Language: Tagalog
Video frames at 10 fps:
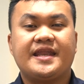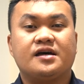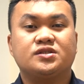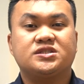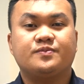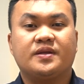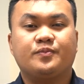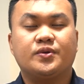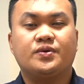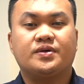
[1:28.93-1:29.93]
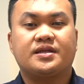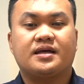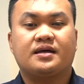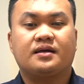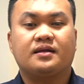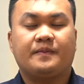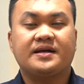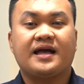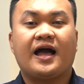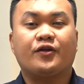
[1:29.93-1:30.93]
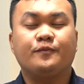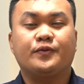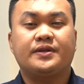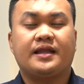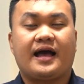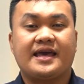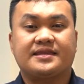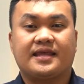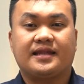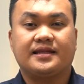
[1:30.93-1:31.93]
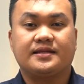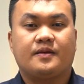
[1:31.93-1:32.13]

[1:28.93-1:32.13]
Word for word: announcement po doon ng magkakaroon po ng ITEL.